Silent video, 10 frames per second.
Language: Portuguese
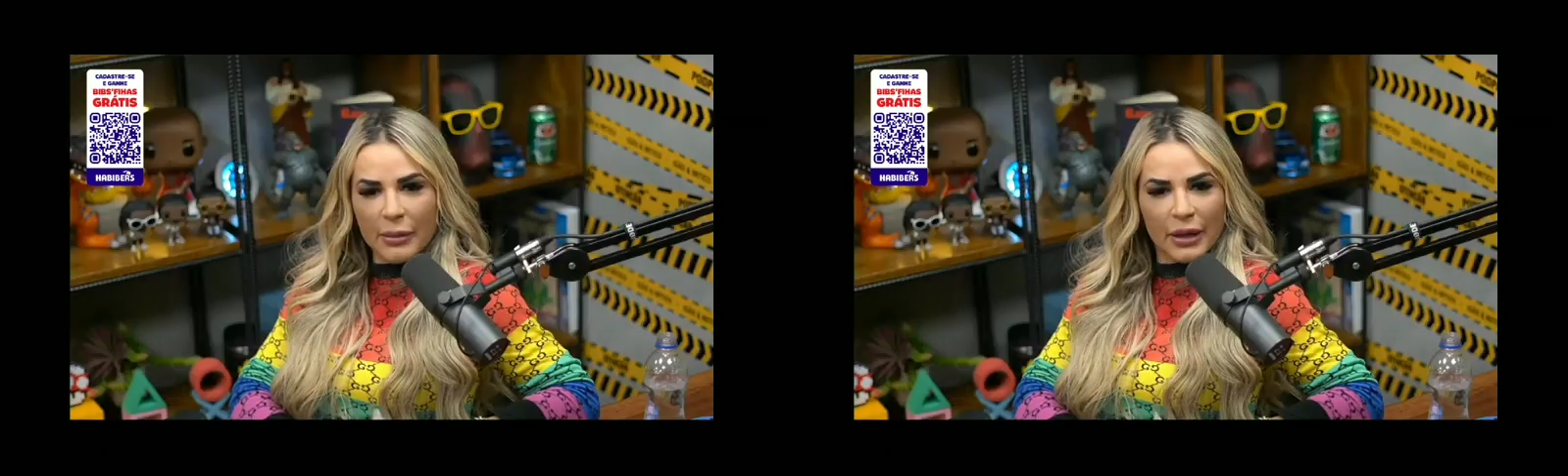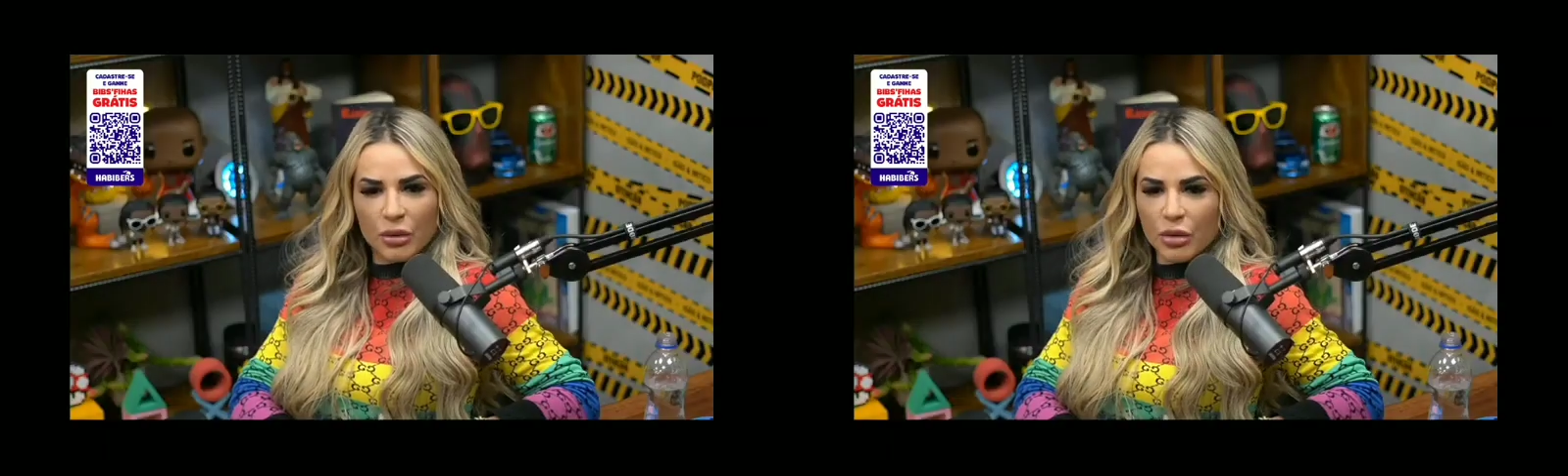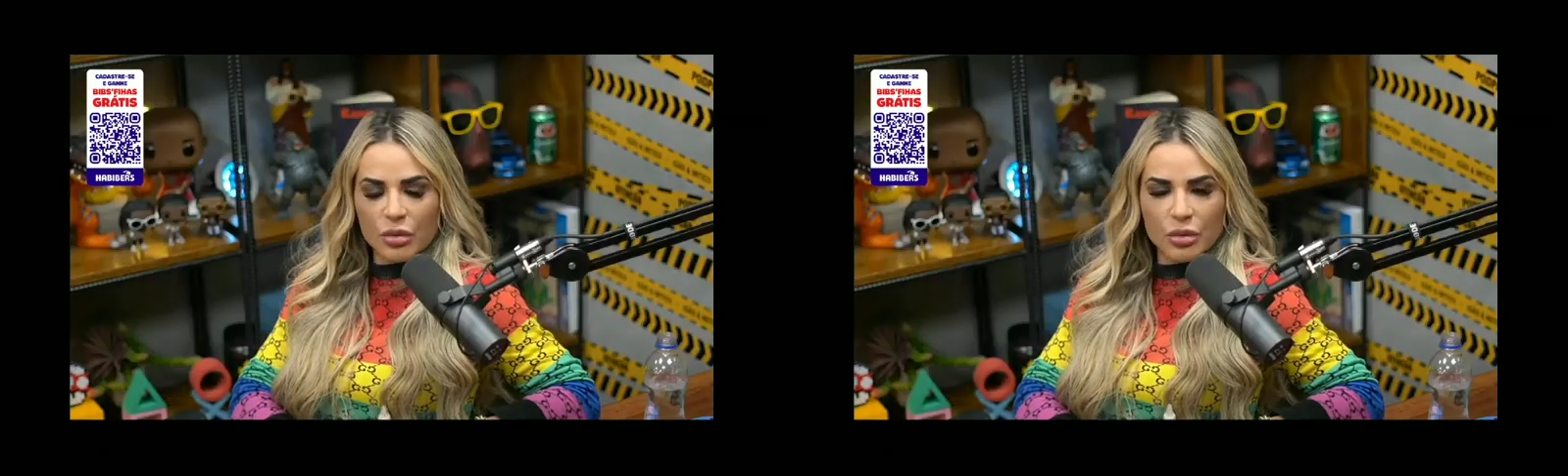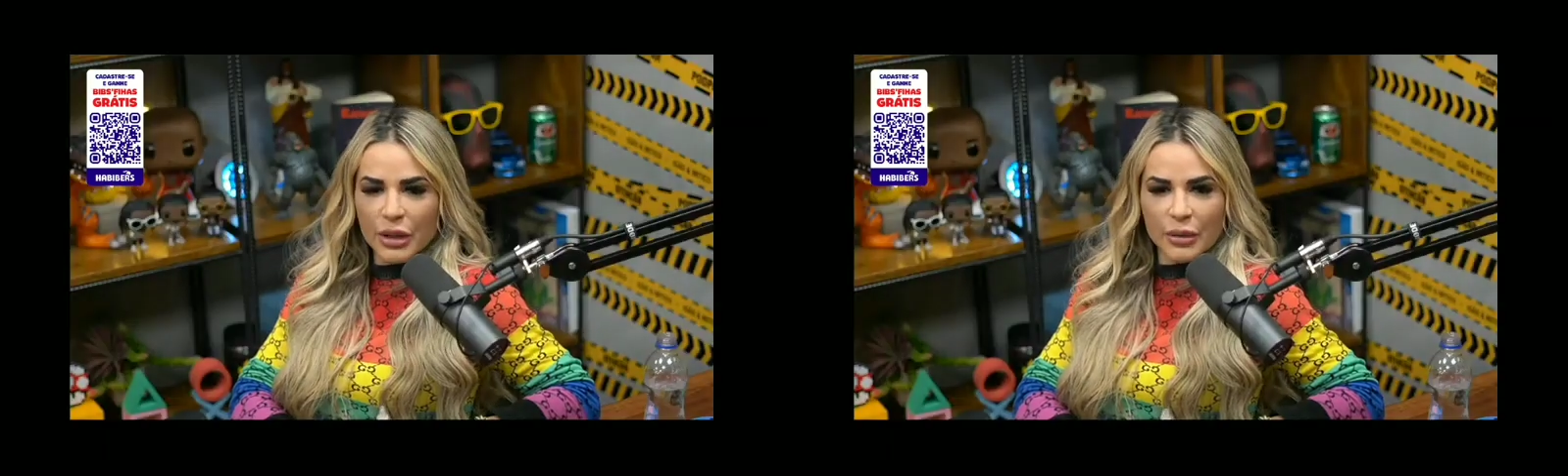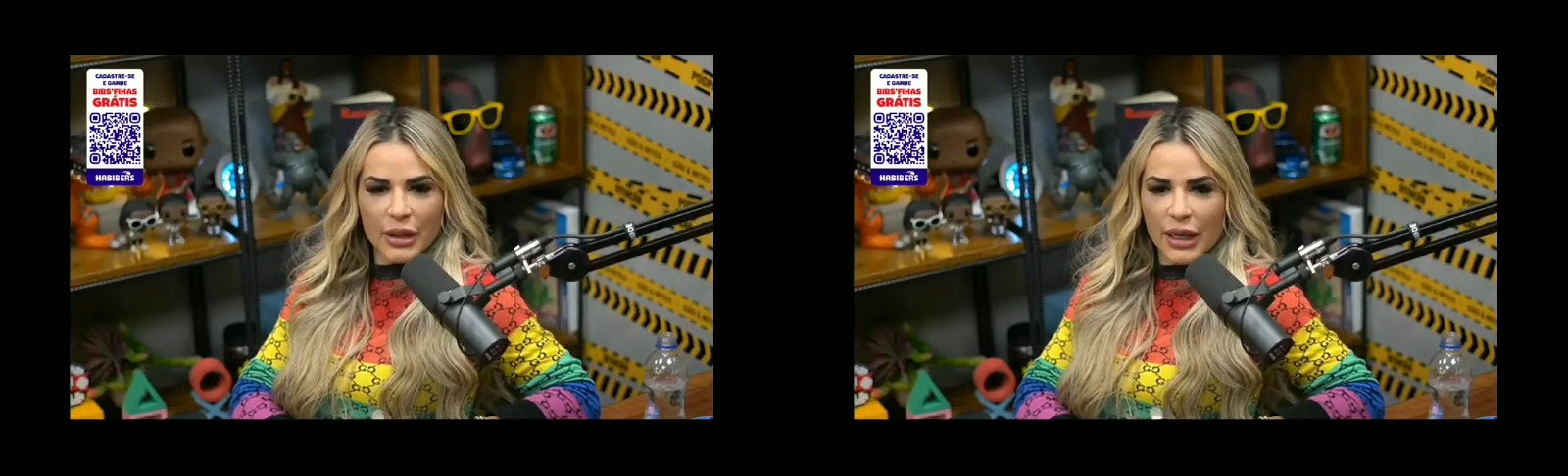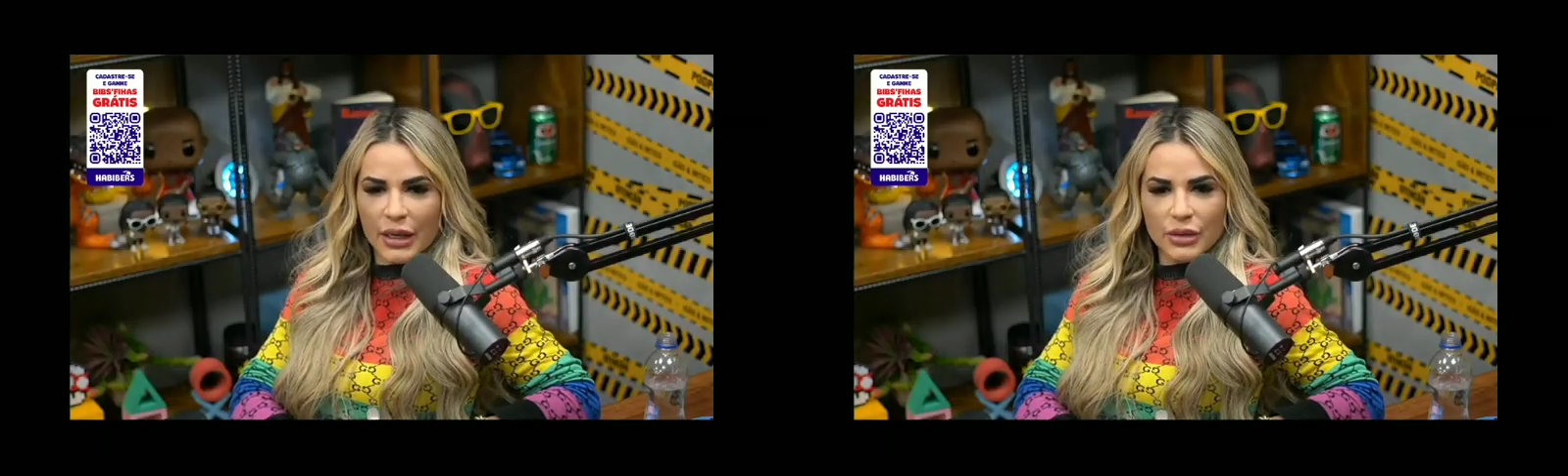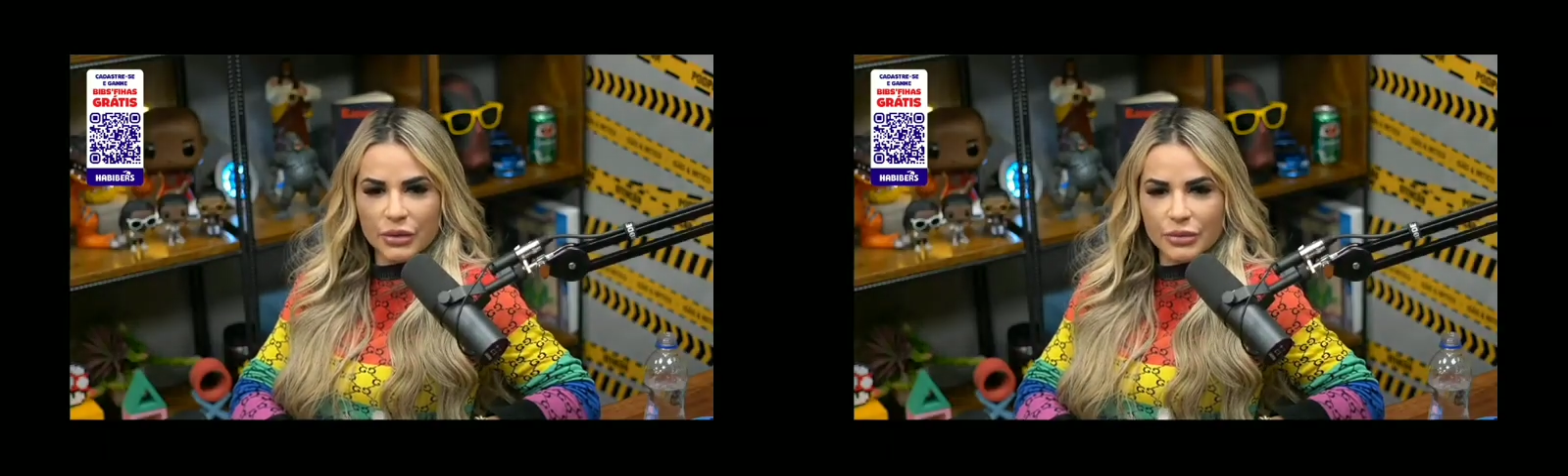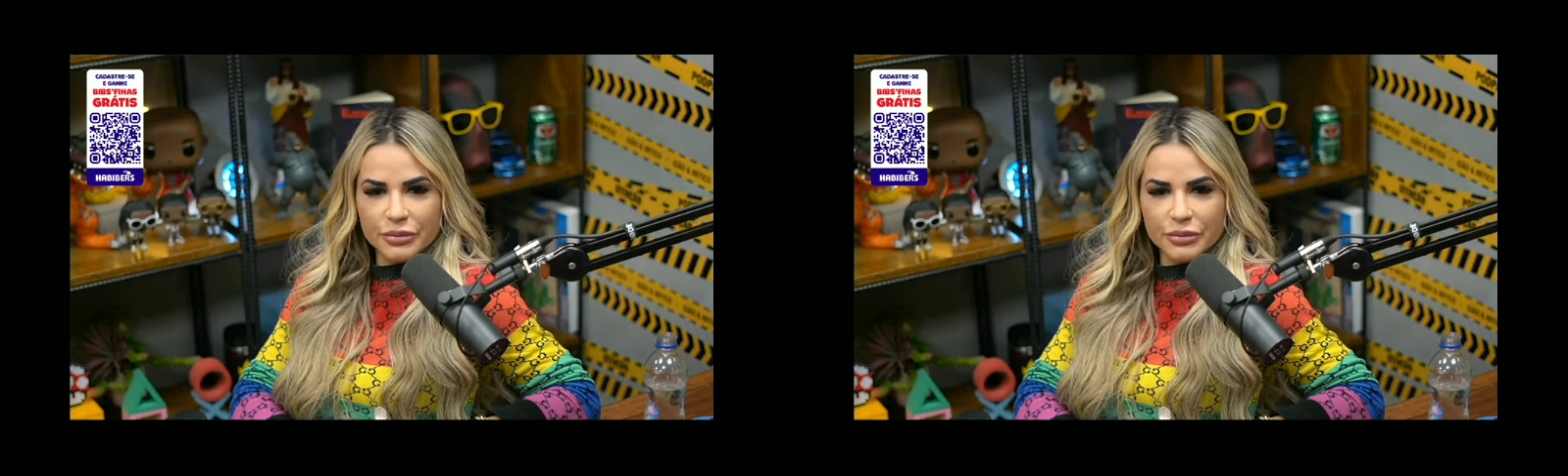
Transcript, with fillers: também, não concluiu o inquérito.